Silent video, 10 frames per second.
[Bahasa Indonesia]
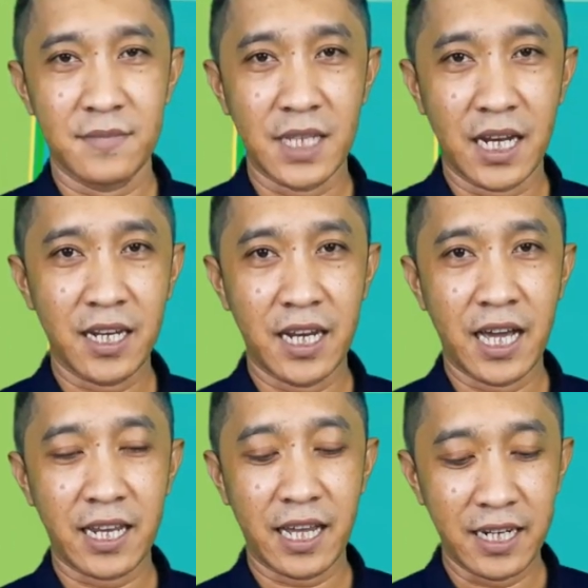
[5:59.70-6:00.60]
dari Dede
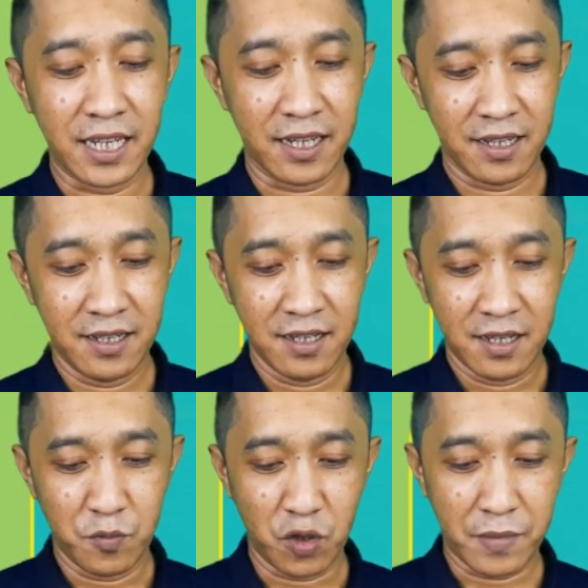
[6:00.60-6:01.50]
Haryadi
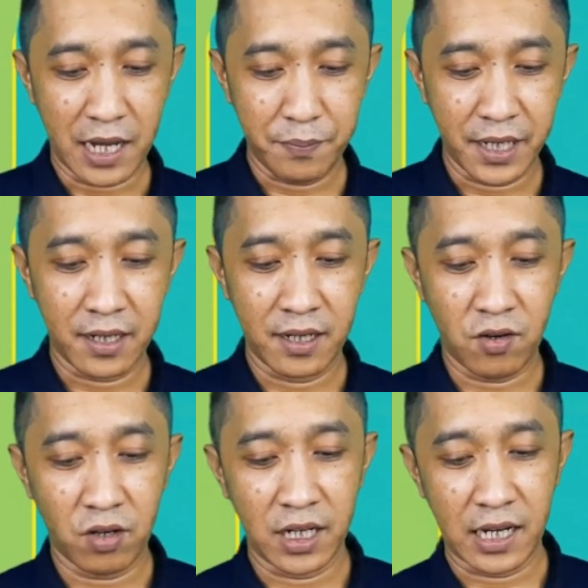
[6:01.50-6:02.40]
mohon maaf Min di
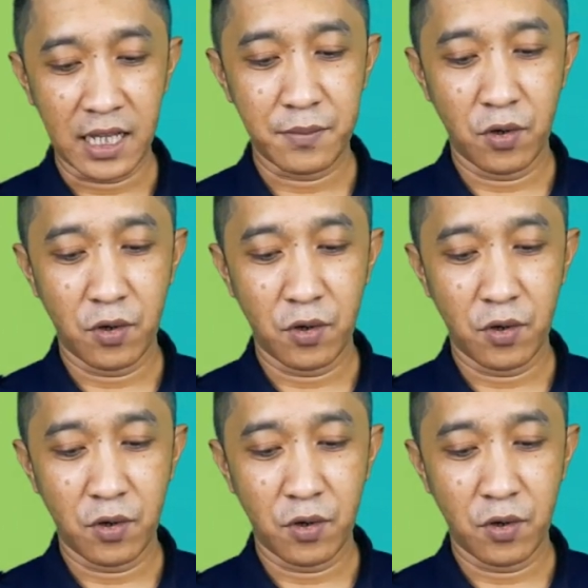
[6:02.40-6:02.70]
koordinat